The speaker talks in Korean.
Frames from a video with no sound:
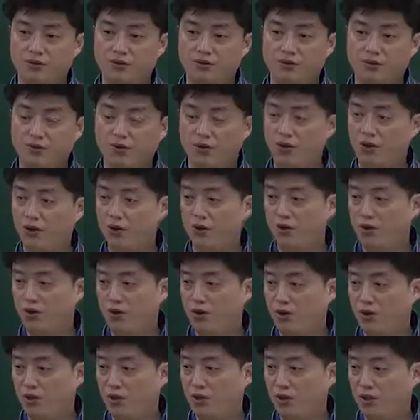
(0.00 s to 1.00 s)

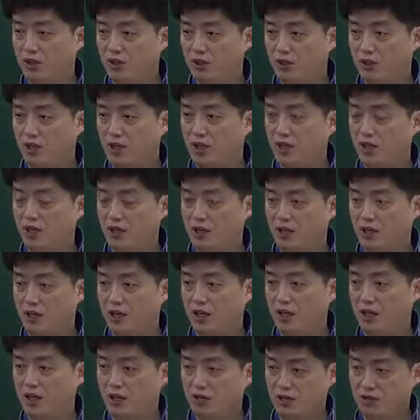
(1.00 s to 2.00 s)
더
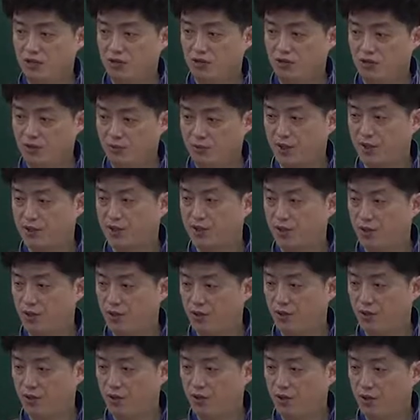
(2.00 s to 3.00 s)
이해하기가 쉽겠죠.
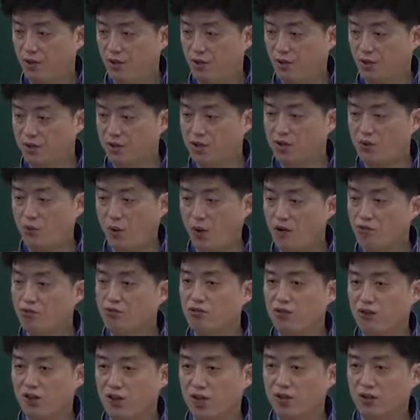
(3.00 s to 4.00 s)
어쨌든
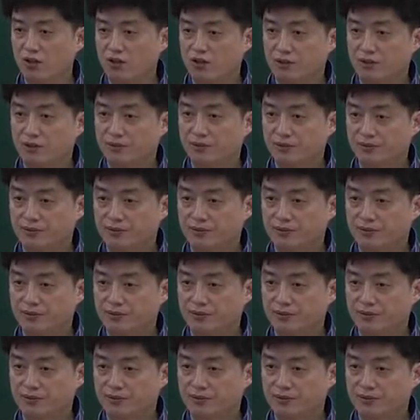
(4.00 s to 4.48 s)
외우는 거야 이거는.